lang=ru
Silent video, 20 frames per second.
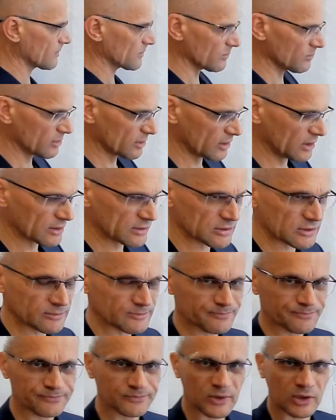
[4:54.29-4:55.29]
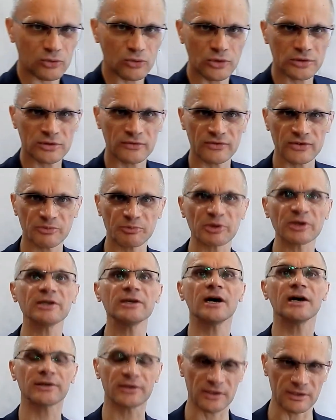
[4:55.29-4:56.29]
собирается какое-то
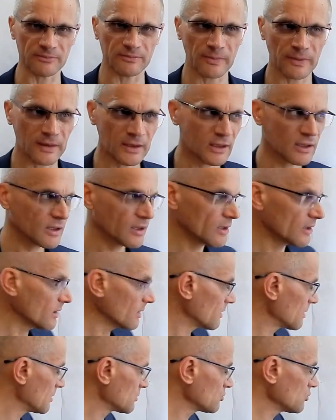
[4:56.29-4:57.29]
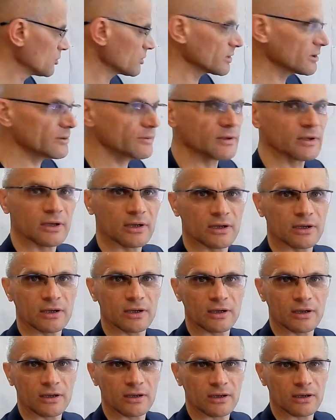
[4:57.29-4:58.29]
восприятие, которое
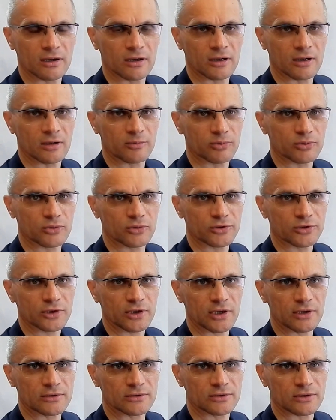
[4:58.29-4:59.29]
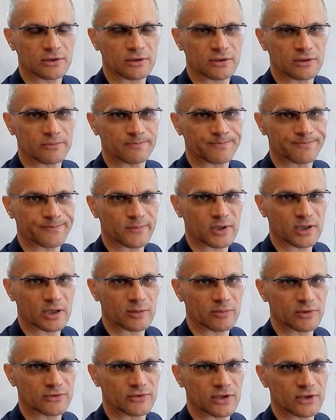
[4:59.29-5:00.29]
Э, получается, как
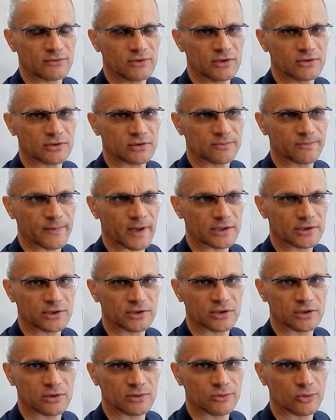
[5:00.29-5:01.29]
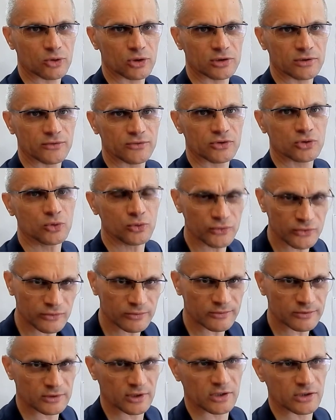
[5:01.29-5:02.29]
бы зависит от этих органов чувств,
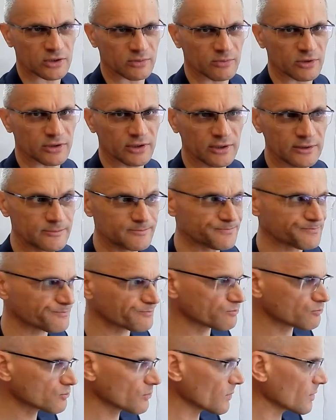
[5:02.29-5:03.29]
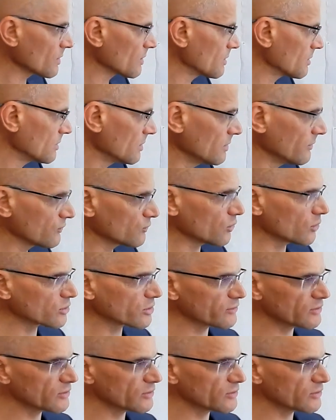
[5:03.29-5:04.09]
скажем мы, да? И в то же